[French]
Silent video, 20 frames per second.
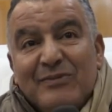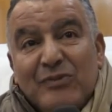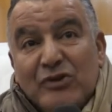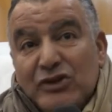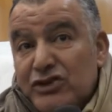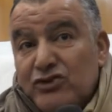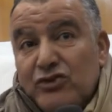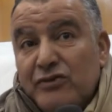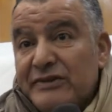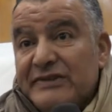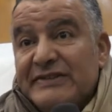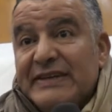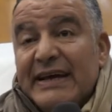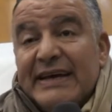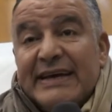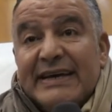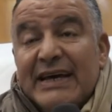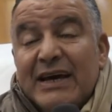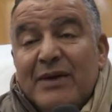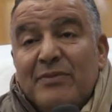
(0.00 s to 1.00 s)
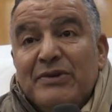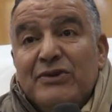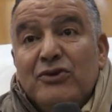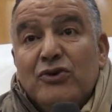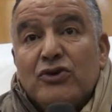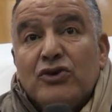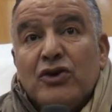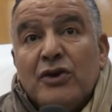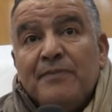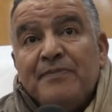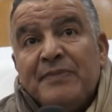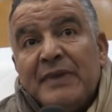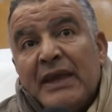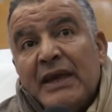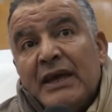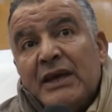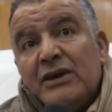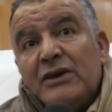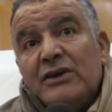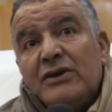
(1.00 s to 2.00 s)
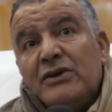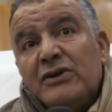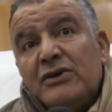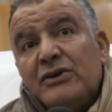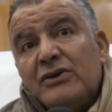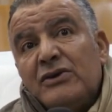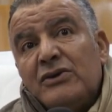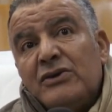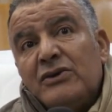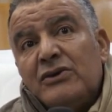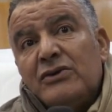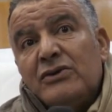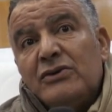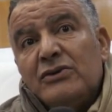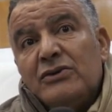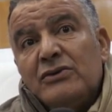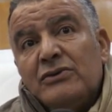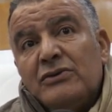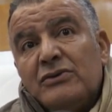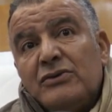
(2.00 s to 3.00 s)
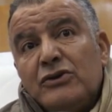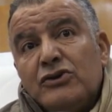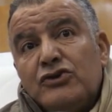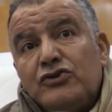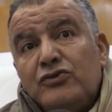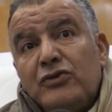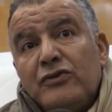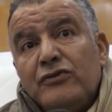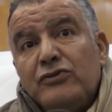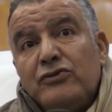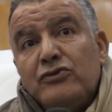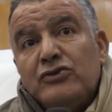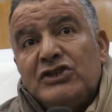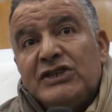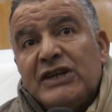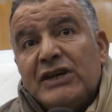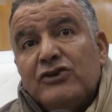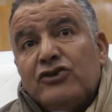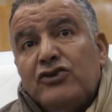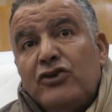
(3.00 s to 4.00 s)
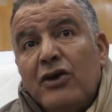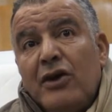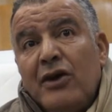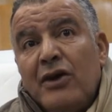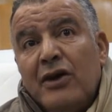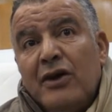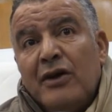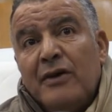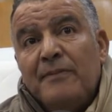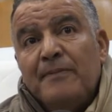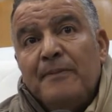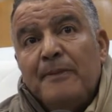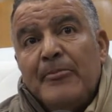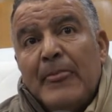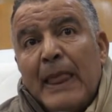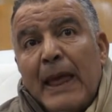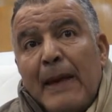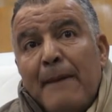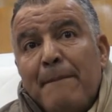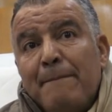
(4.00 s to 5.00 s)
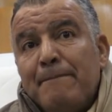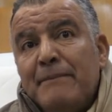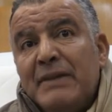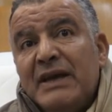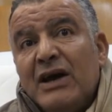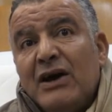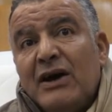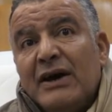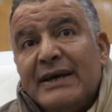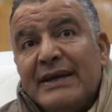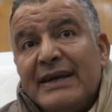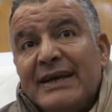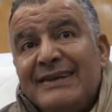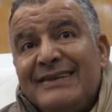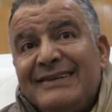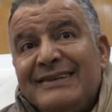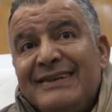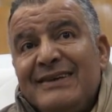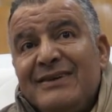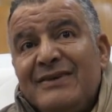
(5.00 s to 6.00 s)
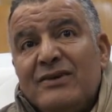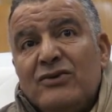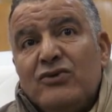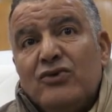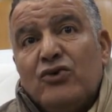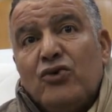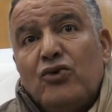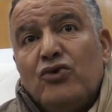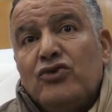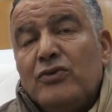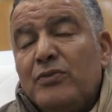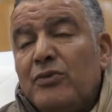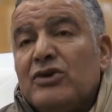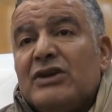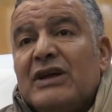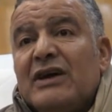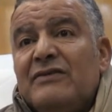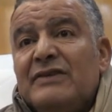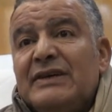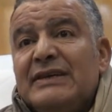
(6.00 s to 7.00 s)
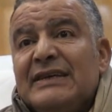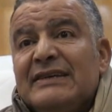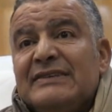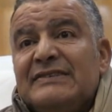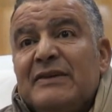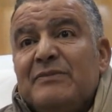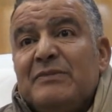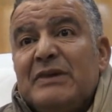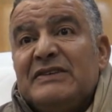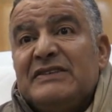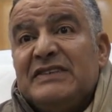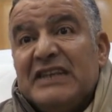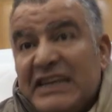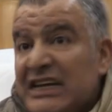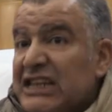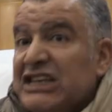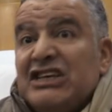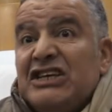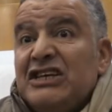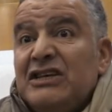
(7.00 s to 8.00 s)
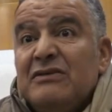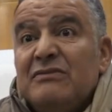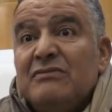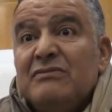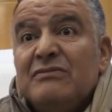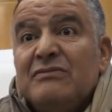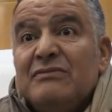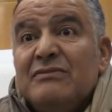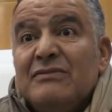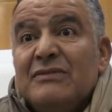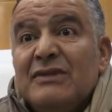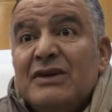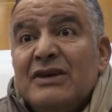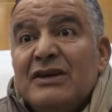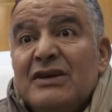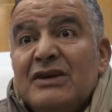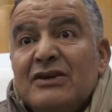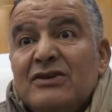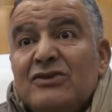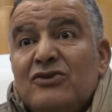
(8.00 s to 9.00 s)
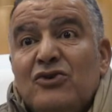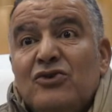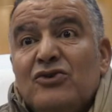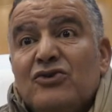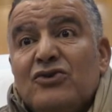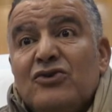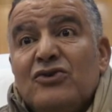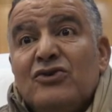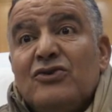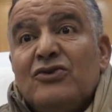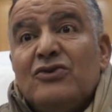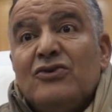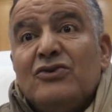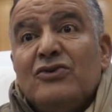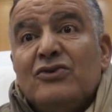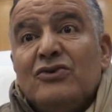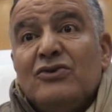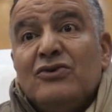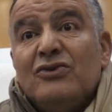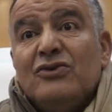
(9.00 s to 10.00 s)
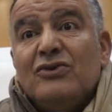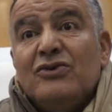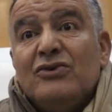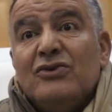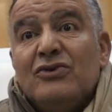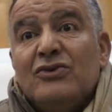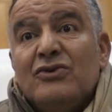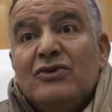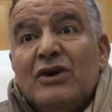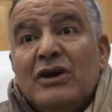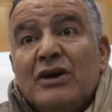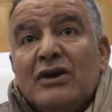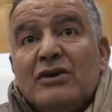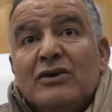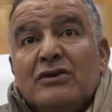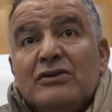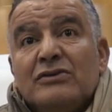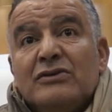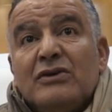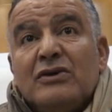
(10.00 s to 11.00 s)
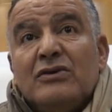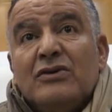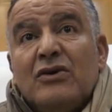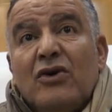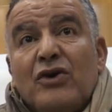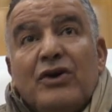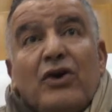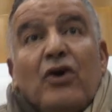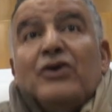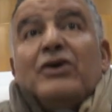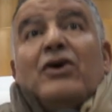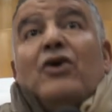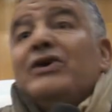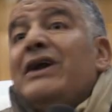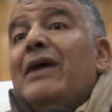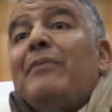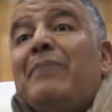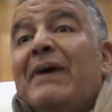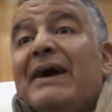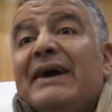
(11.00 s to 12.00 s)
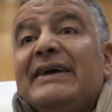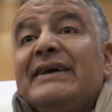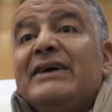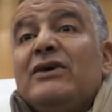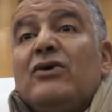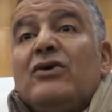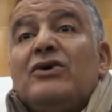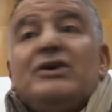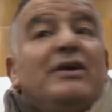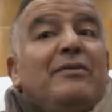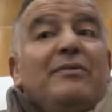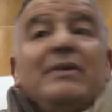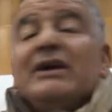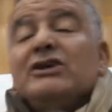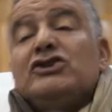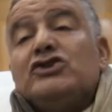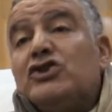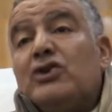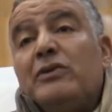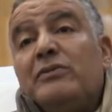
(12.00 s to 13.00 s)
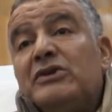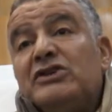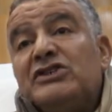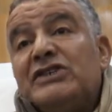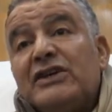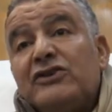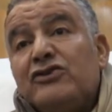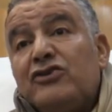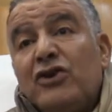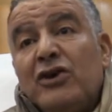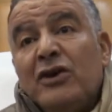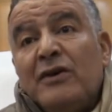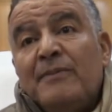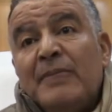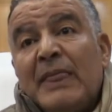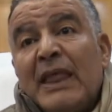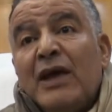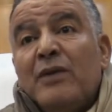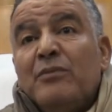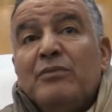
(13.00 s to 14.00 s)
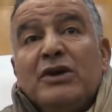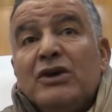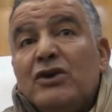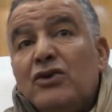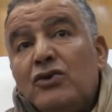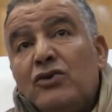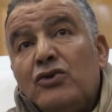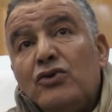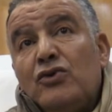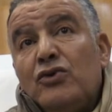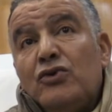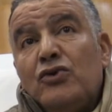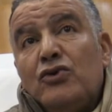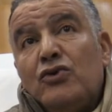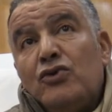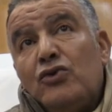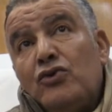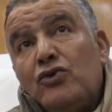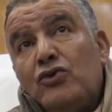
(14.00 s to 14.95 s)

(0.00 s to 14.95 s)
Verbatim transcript: moi, j'ai trouvé ça agréable. Et donc, donc je suis devenu chanteur mais en réalité, le gros de mon travail dans Zebda, c'était l'écrit. Donc, euh, euh, on, apparaît, on émerge comme un chanteur, mais le,